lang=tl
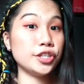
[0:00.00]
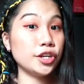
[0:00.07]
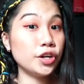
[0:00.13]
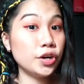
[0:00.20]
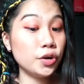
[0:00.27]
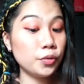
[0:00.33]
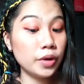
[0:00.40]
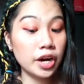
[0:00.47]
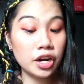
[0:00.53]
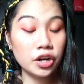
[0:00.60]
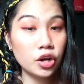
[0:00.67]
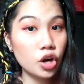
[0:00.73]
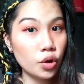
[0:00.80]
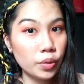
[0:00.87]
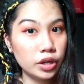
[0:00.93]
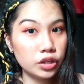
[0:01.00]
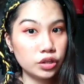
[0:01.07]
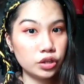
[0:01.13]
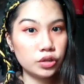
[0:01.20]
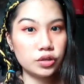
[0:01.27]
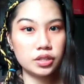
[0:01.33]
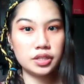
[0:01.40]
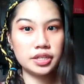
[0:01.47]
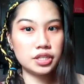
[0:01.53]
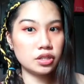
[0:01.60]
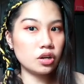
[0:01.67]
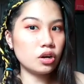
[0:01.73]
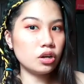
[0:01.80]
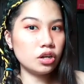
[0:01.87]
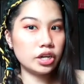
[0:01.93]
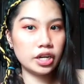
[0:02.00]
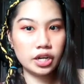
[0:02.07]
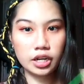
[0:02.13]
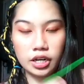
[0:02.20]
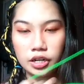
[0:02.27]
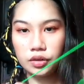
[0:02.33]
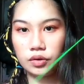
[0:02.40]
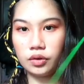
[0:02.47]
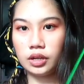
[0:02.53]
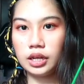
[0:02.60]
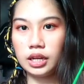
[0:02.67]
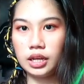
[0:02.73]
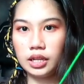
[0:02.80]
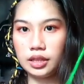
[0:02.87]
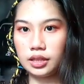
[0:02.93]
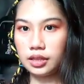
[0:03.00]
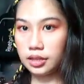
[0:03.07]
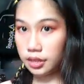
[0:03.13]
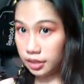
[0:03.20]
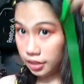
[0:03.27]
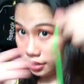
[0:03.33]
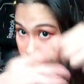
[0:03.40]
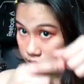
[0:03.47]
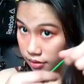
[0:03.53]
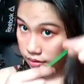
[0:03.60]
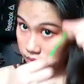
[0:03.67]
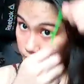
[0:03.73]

So, we are going to use this color, ano, green. Yeah.